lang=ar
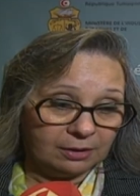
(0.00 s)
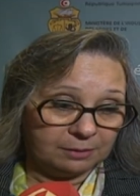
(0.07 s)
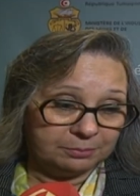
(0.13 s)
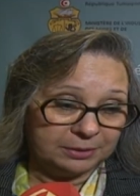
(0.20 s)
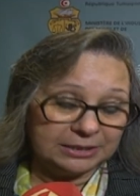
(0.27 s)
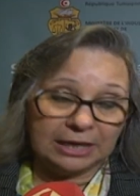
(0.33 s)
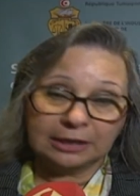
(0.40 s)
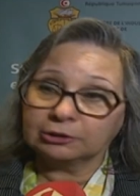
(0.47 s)
آه،
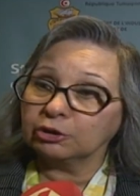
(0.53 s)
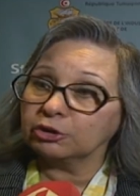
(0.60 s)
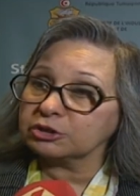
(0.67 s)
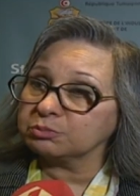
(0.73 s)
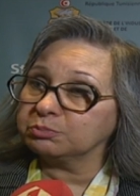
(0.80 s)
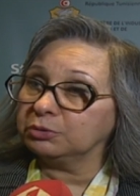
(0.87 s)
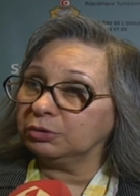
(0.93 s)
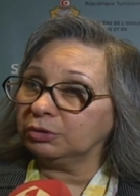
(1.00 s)
بدايه
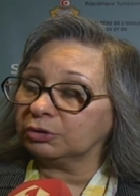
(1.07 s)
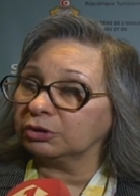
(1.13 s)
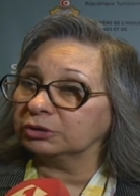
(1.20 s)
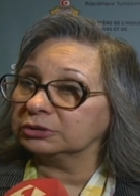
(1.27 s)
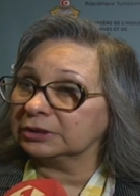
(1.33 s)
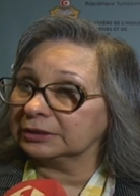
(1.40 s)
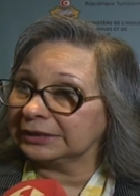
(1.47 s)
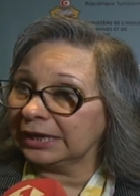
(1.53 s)
الاسبوع
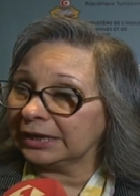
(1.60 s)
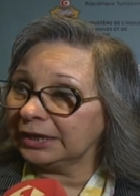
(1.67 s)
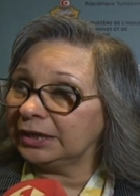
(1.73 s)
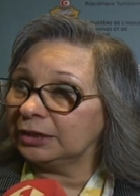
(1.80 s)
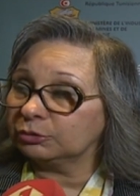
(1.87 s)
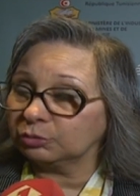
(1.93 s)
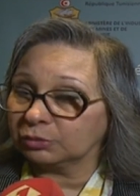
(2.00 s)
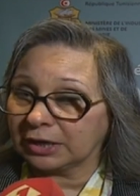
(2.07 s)
كنت
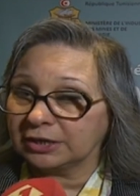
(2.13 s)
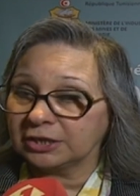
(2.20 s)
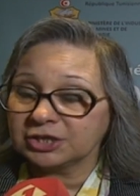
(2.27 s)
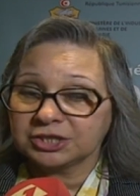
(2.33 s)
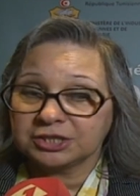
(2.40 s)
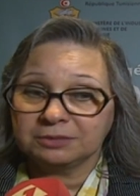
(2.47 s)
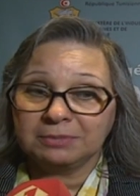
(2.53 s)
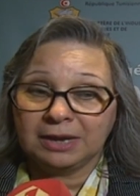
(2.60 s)
تلقيت وكان
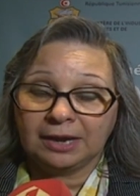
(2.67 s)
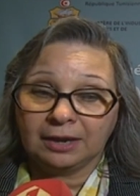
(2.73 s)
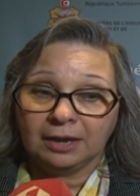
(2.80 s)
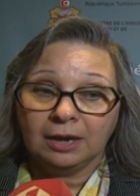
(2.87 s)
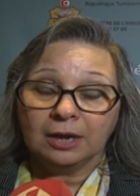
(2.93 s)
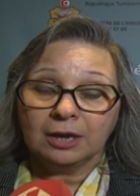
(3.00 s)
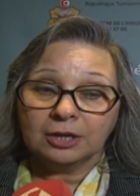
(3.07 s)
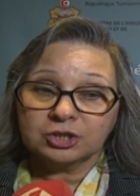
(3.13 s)
اجتماع
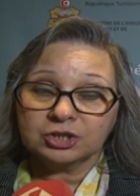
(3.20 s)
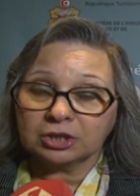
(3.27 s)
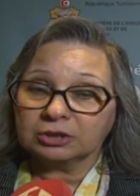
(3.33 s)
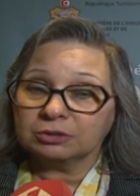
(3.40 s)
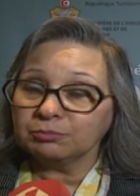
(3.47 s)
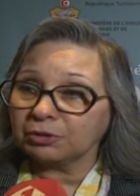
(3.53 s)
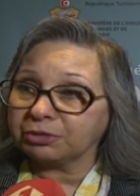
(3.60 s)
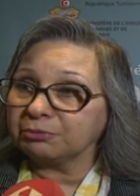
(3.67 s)

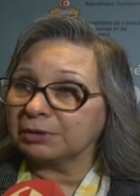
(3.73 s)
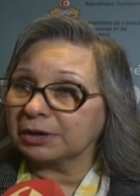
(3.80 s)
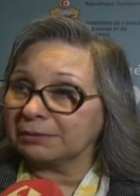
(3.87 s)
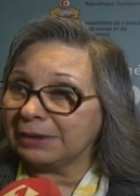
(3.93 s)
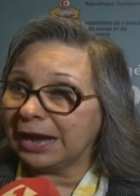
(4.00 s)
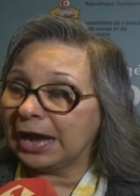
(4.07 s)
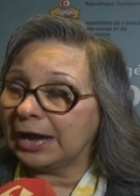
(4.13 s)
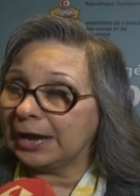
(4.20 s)
جد مثمر
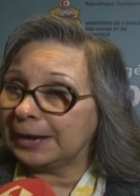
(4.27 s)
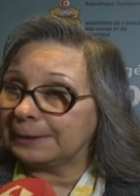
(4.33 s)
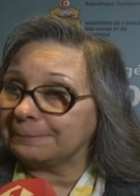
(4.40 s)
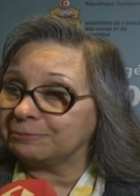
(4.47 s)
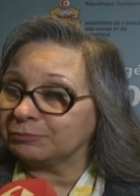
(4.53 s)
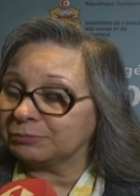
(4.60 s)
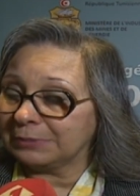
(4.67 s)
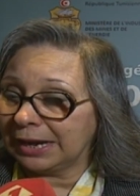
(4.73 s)
مع
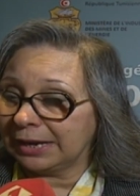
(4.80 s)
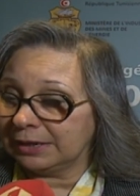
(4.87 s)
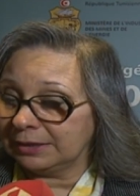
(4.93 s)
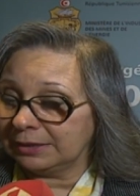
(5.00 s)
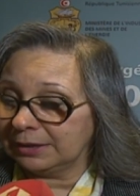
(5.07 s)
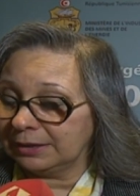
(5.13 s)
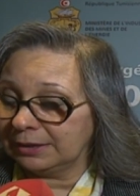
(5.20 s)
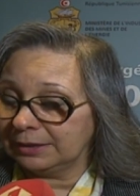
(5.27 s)
مع
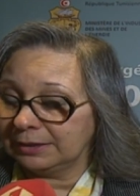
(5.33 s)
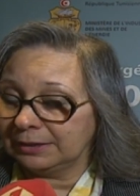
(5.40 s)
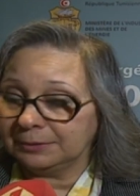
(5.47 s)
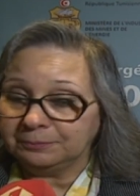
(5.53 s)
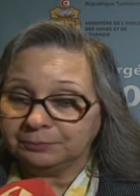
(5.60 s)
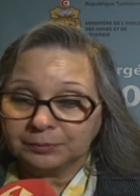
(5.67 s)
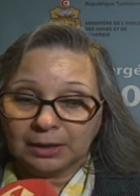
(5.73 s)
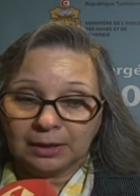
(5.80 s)

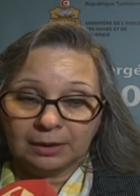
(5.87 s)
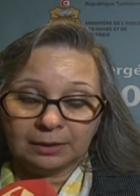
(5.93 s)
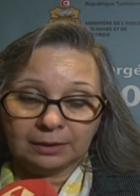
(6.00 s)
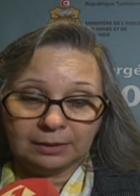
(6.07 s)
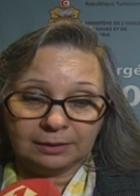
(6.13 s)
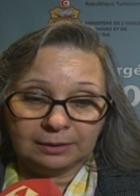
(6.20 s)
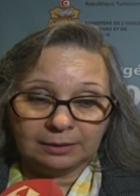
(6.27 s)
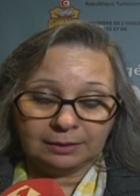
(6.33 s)

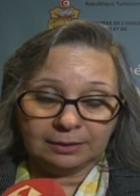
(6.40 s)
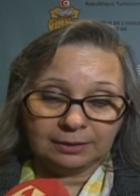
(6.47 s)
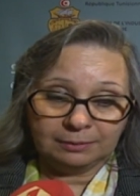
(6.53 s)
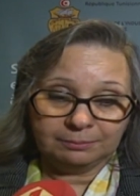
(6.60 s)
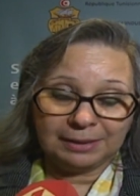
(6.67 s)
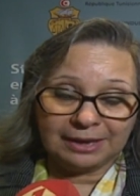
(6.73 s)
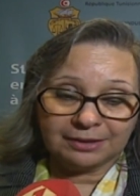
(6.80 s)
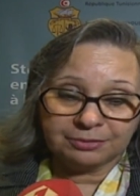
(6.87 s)
آه،
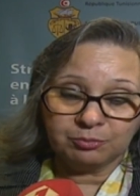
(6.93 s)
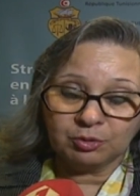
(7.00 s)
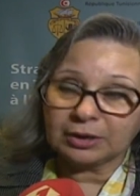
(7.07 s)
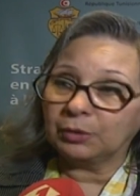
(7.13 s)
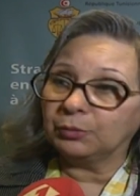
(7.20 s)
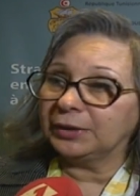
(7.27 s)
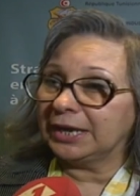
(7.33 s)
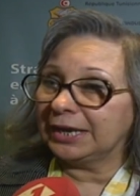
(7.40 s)
بعض
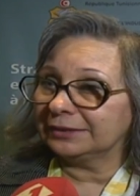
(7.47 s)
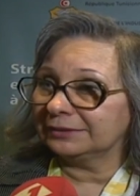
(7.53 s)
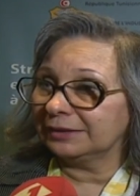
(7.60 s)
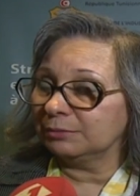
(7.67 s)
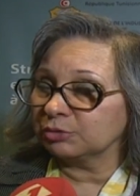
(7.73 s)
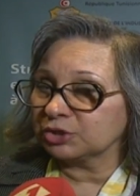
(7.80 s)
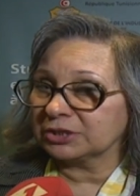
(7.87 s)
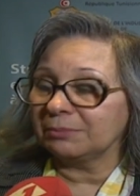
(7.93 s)
مكونات
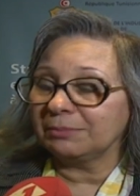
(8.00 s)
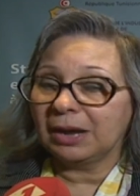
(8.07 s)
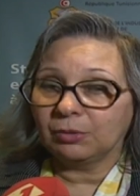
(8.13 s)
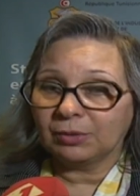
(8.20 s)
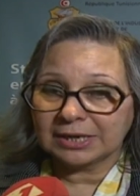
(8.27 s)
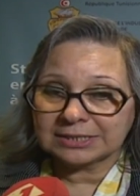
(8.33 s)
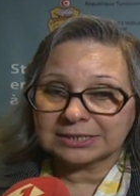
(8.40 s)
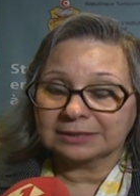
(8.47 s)
المجتمع
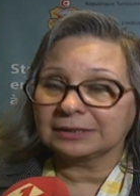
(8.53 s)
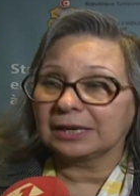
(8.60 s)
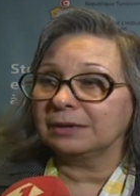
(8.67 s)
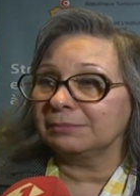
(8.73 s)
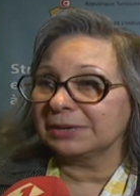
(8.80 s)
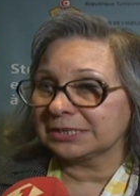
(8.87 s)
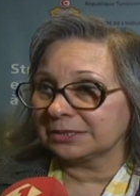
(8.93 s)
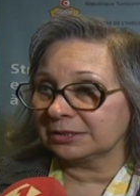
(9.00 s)
وخاصه
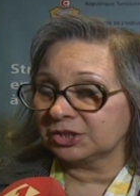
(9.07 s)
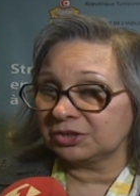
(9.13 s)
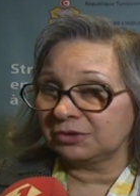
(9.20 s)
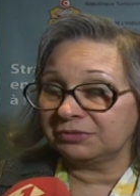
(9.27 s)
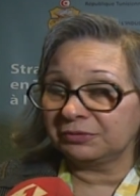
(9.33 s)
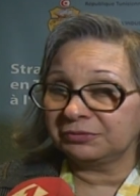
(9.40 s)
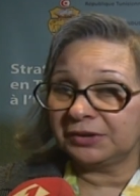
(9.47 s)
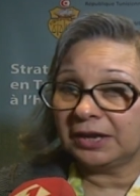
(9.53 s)
مرصد
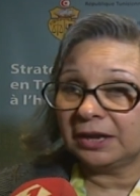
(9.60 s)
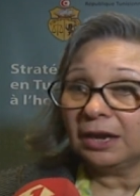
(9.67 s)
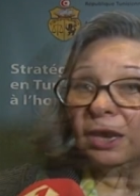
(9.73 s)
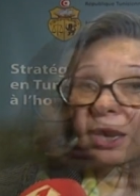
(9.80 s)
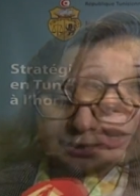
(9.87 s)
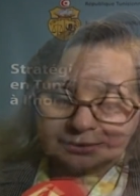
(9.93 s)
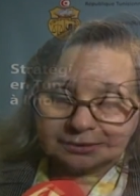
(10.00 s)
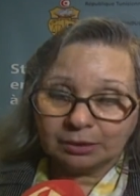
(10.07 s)
الشفافيه،
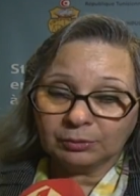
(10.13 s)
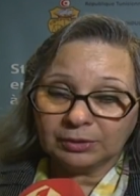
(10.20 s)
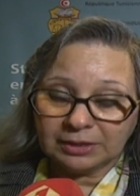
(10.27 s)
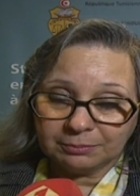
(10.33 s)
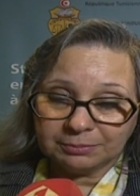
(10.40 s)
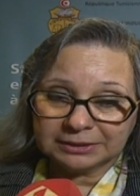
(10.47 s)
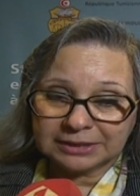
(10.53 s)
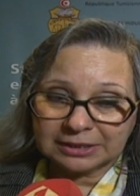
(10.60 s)

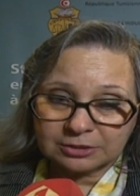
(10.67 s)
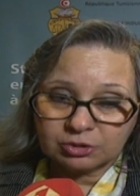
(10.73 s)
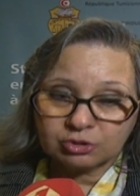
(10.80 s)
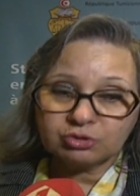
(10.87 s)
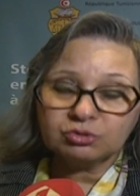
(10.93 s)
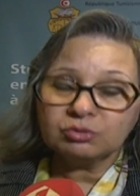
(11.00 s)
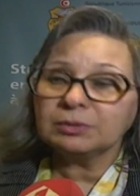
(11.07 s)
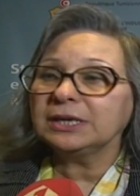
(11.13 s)
تناولنا بالدرس
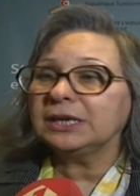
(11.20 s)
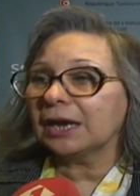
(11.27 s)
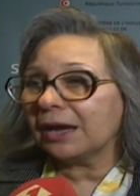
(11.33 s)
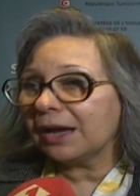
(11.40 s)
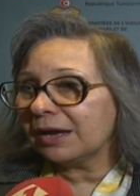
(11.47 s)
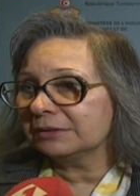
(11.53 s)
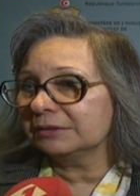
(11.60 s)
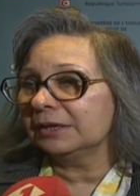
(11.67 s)
شنو
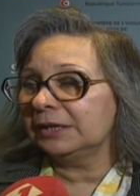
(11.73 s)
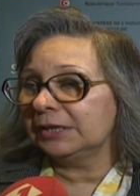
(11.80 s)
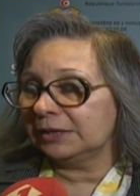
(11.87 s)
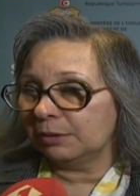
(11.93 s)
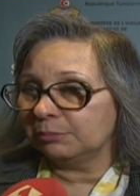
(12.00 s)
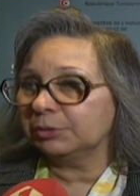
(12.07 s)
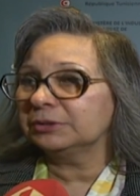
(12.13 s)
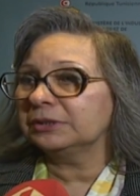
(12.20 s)
النقاط اللي
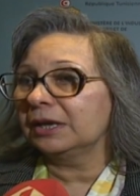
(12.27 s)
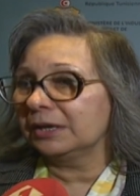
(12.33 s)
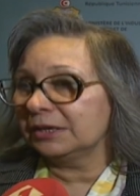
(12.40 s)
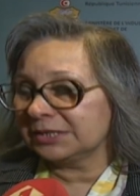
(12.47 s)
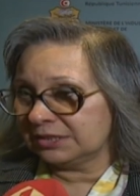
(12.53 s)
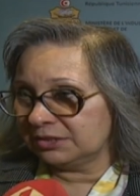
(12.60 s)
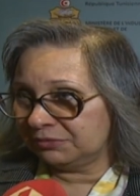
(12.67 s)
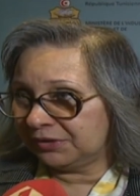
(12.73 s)
لابد
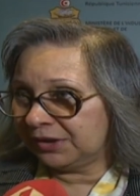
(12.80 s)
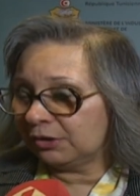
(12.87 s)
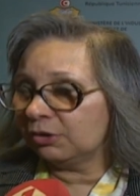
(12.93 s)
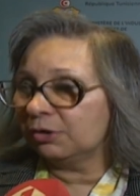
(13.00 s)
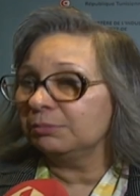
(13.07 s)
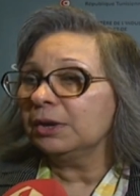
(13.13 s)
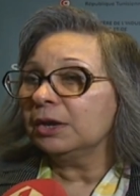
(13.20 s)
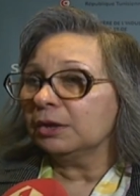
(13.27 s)

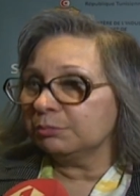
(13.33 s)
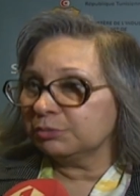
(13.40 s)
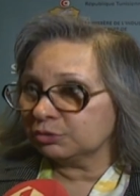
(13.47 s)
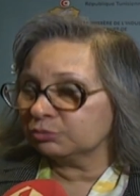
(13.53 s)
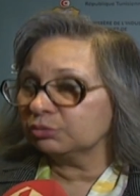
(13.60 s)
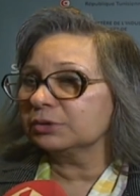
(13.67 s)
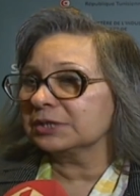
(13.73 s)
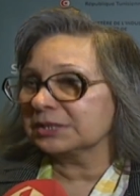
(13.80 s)
استيفائهم باش
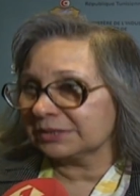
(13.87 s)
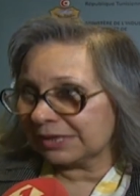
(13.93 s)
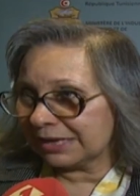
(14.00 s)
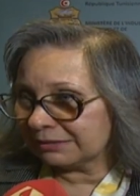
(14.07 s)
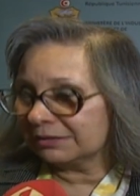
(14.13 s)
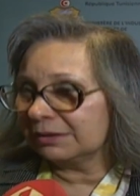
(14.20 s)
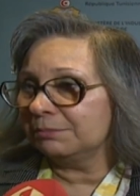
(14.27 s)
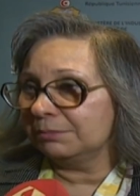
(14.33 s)
تونس
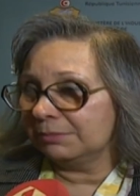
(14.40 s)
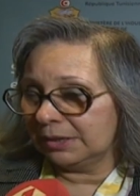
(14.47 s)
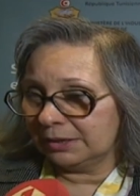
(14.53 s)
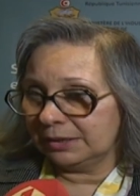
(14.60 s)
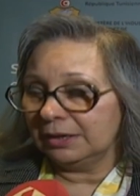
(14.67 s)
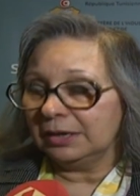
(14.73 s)
تقدم